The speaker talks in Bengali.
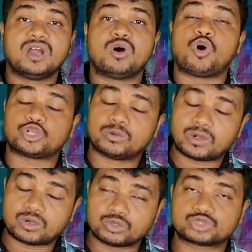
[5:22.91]
হয়তোবা
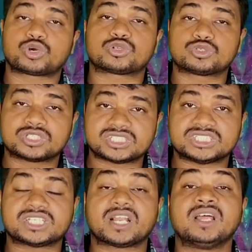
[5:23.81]
কোনো ষড়যন্ত্রের
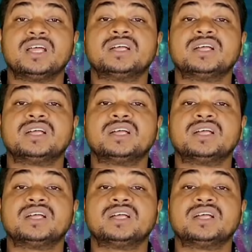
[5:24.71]
শিকার